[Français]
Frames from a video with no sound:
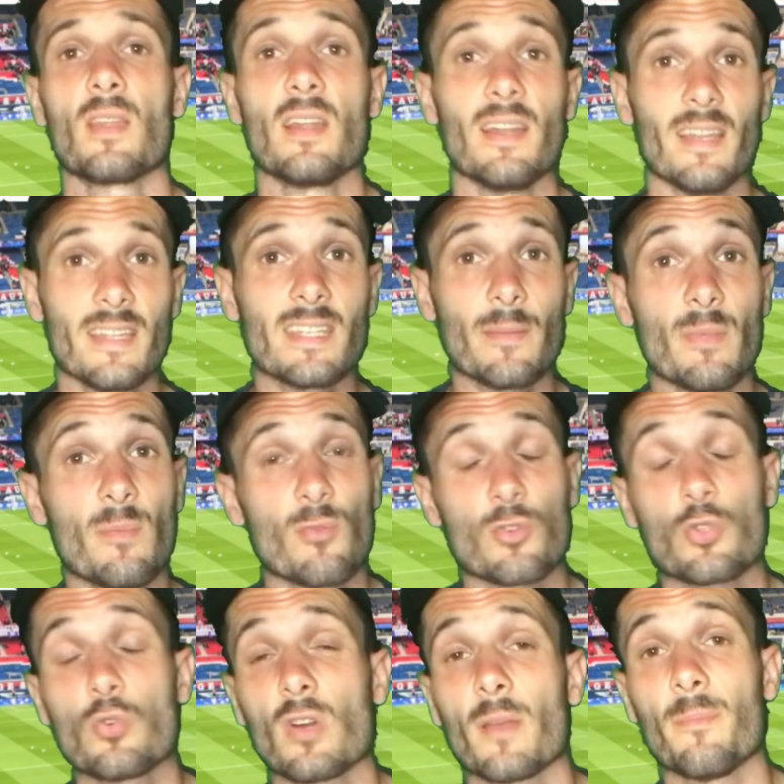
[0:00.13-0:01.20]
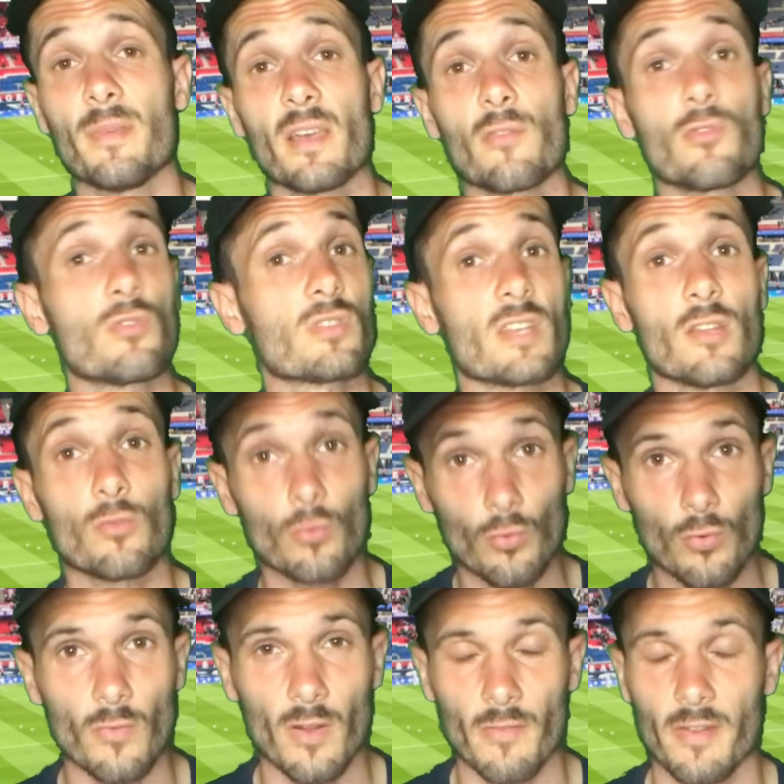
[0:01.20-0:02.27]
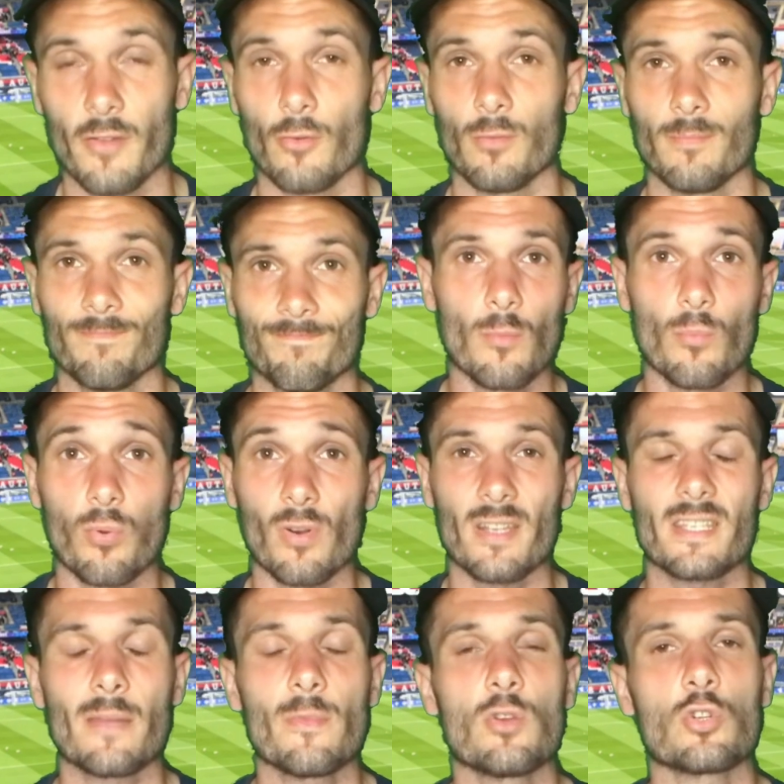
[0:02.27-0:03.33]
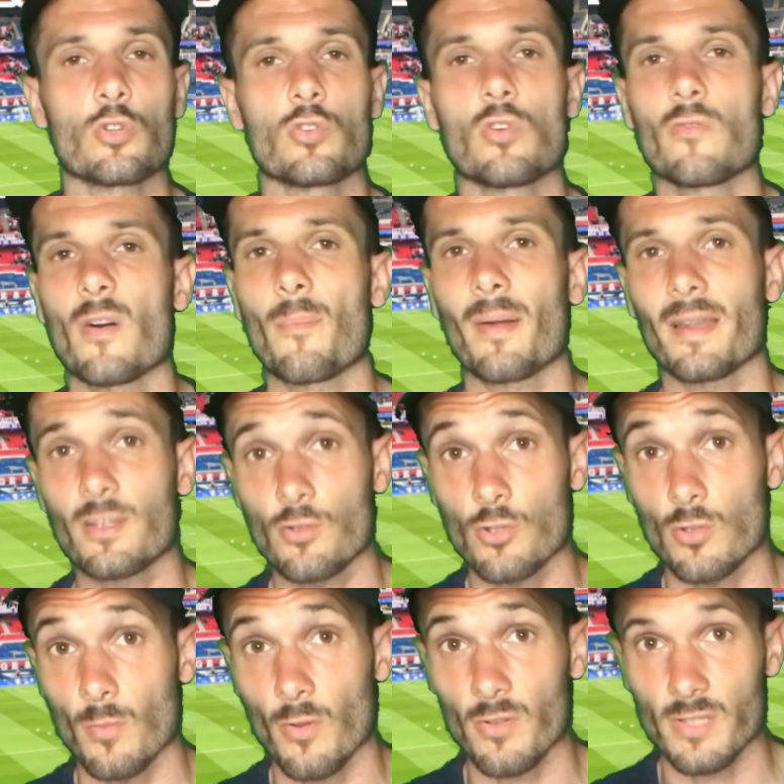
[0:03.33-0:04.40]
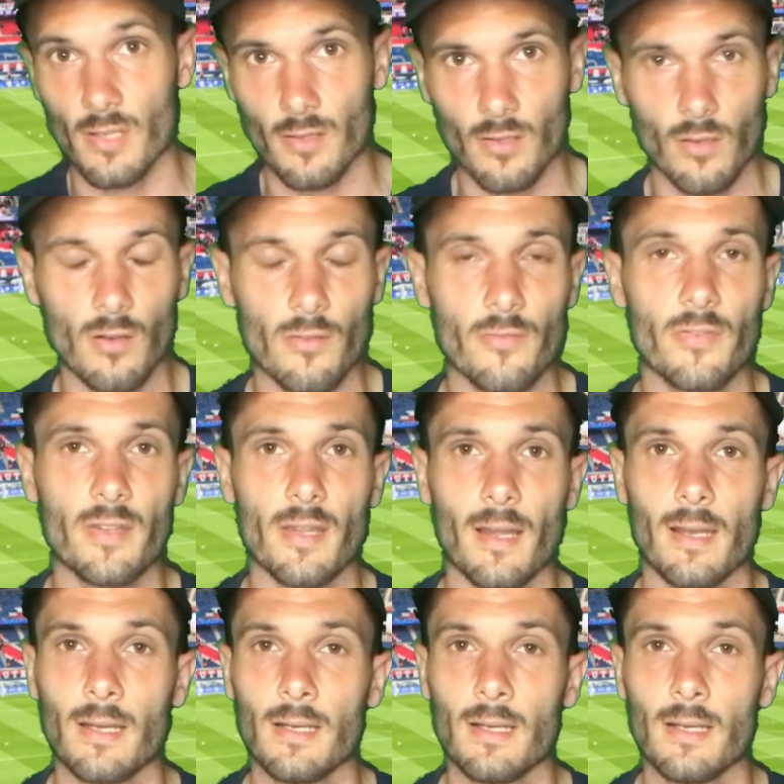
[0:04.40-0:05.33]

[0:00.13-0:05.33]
Les amis, bonjour et bienvenue dans cette toute nouvelle vidéo. Bon les amis, aujourd'hui on va parler justement de cette grande finale